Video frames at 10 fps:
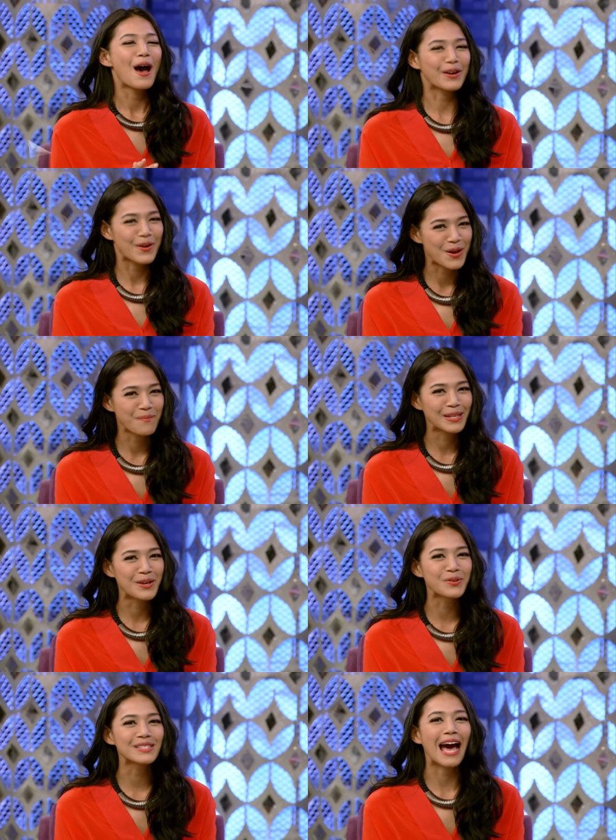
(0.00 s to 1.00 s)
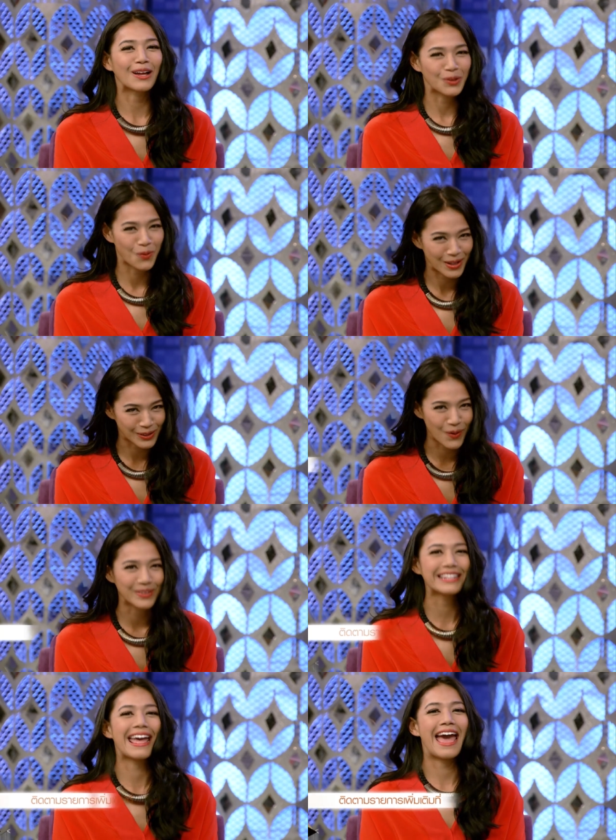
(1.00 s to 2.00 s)
เรายังไม่ได้รู้จักตัวตน
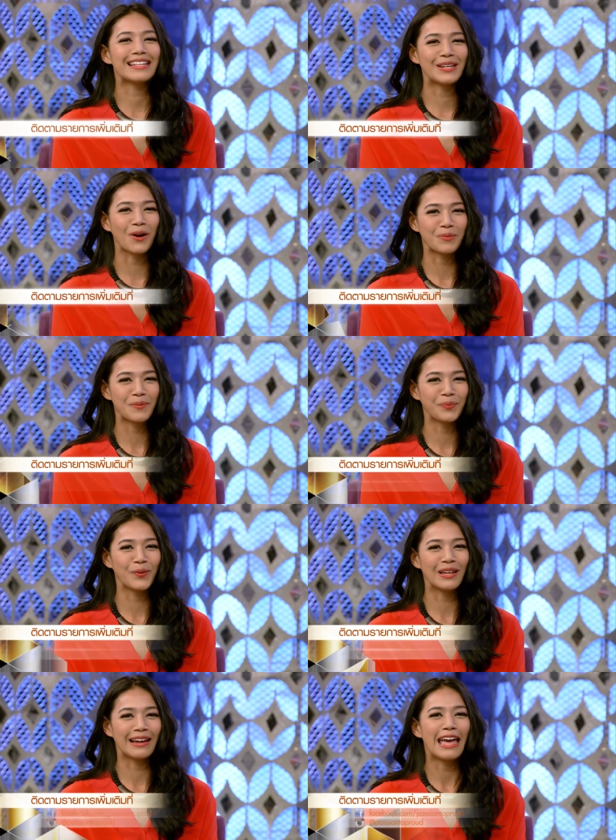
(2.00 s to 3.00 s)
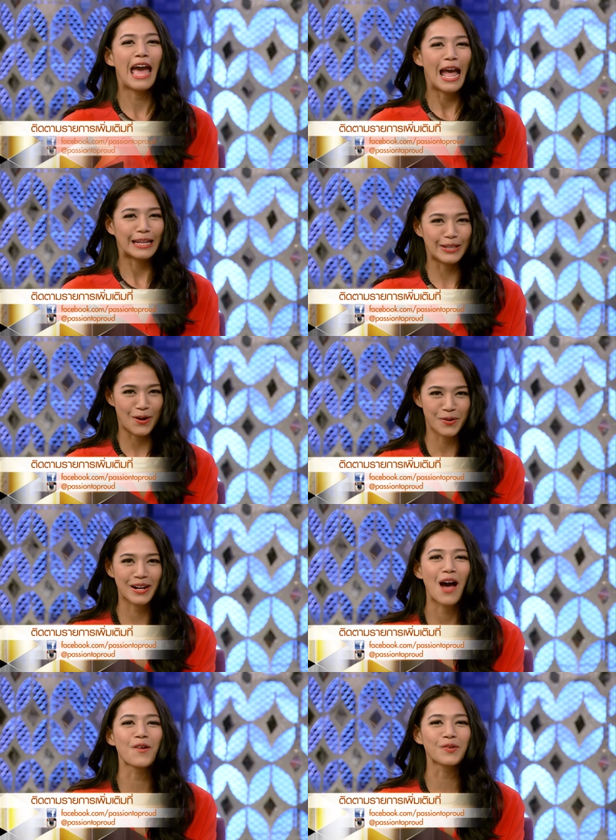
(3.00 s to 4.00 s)
ที่แท้จริงของพี่ปุ้ยเลยเดี๋ยวเรา